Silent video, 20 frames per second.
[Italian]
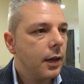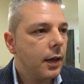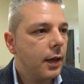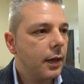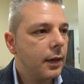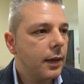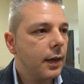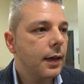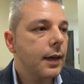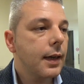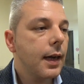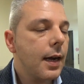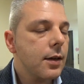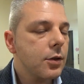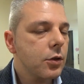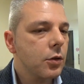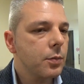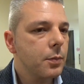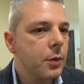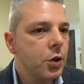E nel
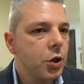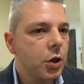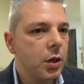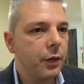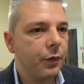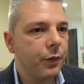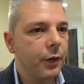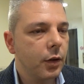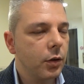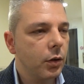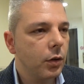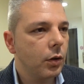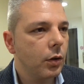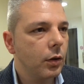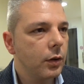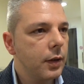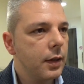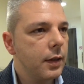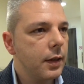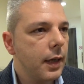caso specifico
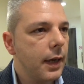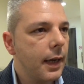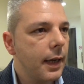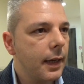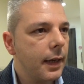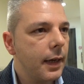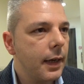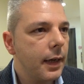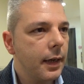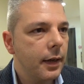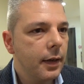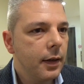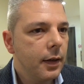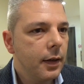grafico di ieri,